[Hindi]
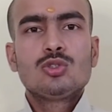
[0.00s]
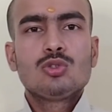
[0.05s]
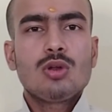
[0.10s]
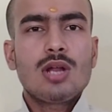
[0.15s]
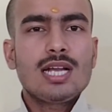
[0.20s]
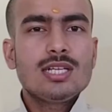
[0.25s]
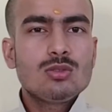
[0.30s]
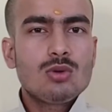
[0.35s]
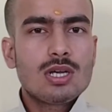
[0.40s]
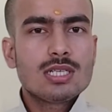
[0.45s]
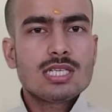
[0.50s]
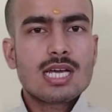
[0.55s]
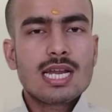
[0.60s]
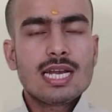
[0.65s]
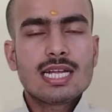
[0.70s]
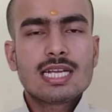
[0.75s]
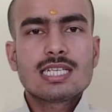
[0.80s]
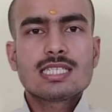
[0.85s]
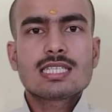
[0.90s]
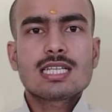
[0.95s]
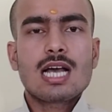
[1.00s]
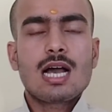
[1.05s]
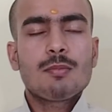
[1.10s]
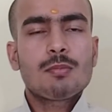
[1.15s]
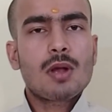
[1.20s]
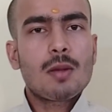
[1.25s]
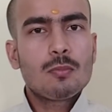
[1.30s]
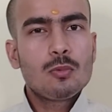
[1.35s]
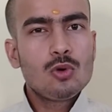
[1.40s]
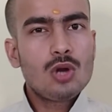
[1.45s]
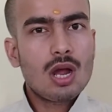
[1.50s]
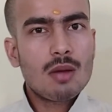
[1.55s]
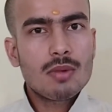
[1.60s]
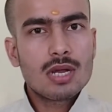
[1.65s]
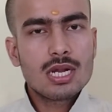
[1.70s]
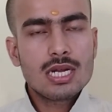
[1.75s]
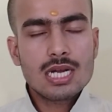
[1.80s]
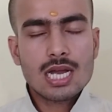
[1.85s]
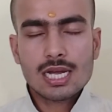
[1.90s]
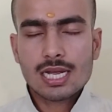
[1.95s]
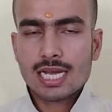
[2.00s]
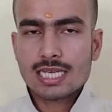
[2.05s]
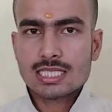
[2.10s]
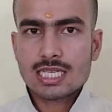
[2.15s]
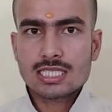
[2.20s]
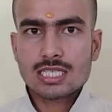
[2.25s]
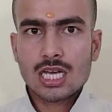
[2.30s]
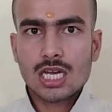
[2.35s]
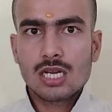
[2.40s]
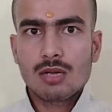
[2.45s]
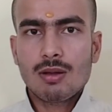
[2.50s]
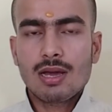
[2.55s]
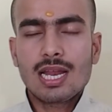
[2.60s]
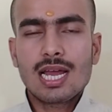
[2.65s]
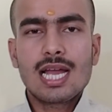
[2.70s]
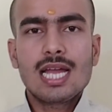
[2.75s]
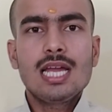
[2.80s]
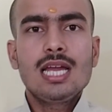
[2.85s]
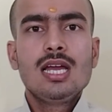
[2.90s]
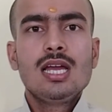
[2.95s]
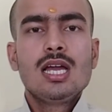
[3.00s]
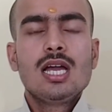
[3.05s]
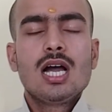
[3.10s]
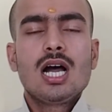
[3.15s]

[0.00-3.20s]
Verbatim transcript: जुलाई 2021 आपका पूरा महीना कैसा जाने वाला है